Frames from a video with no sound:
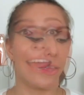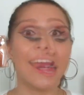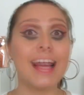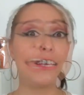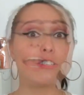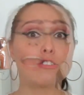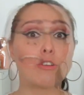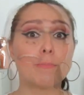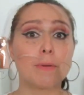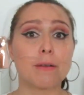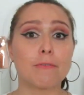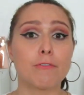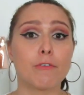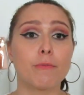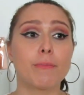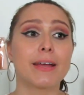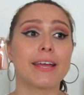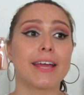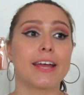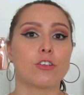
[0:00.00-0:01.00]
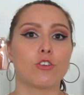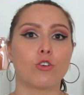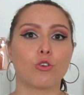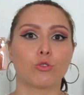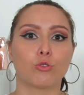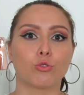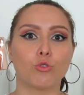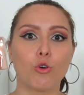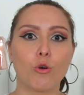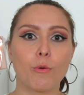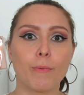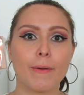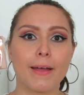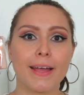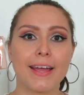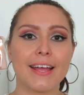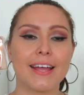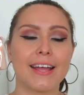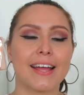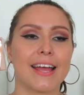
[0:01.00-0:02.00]
Es un perfume que yo tuve,
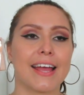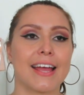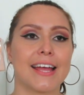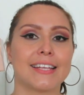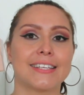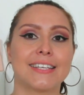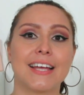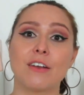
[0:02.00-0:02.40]
eh,